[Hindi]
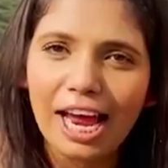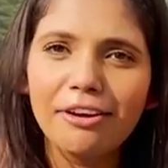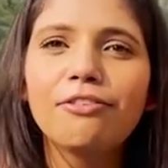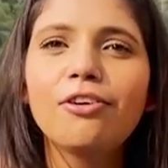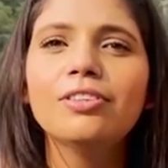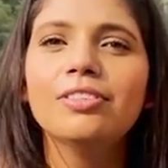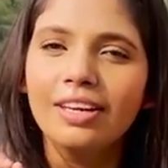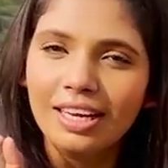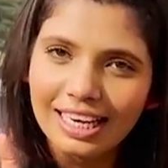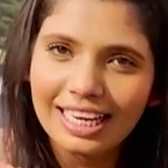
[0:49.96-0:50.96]
आईफोन
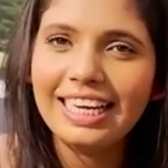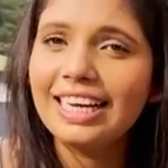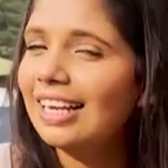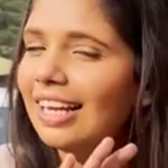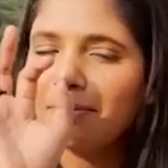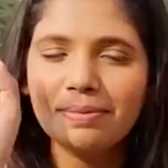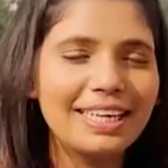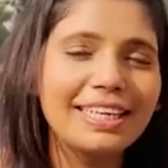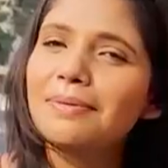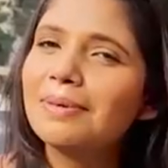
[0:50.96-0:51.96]
लेने के लिए अपनी
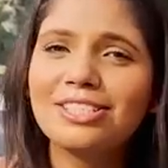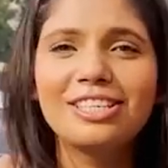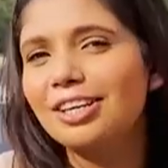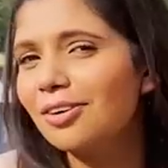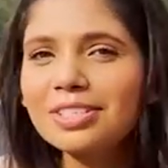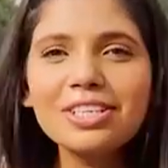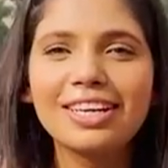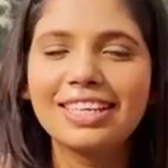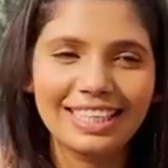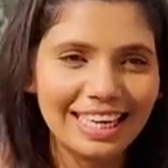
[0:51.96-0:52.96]
किडनी बेचने की कोई
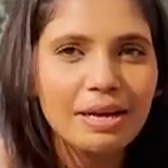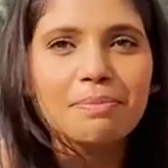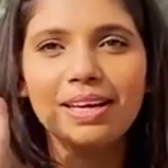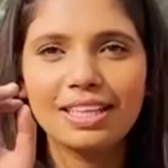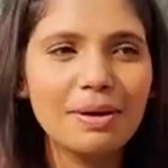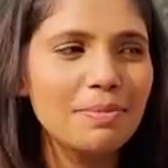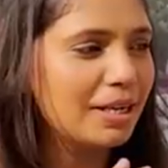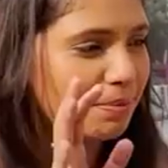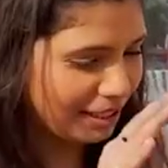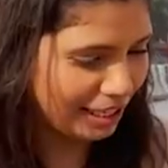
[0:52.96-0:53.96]
ज़रूरत नहीं है पंद्रह
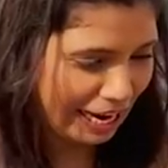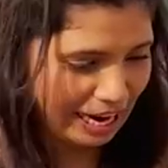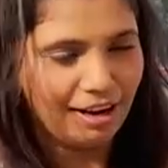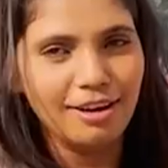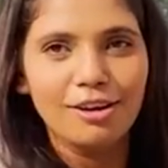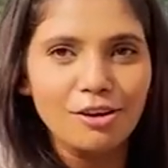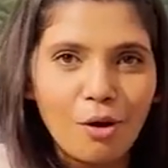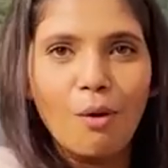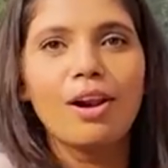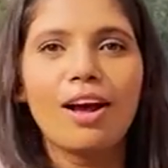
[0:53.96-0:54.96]
मिनट में ये
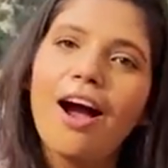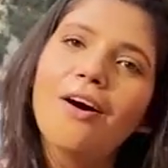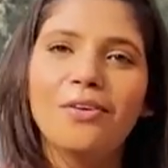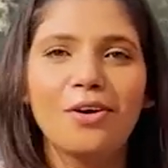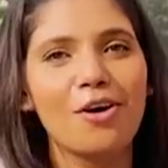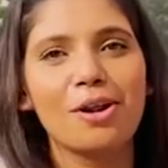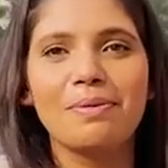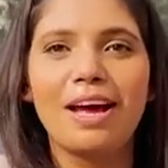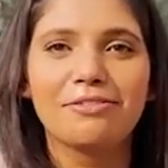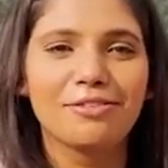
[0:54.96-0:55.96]
रोल खाओ और
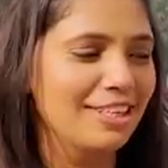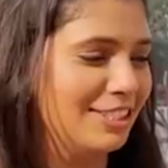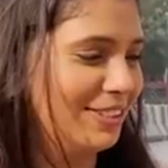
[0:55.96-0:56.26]
अपना आईफोन ले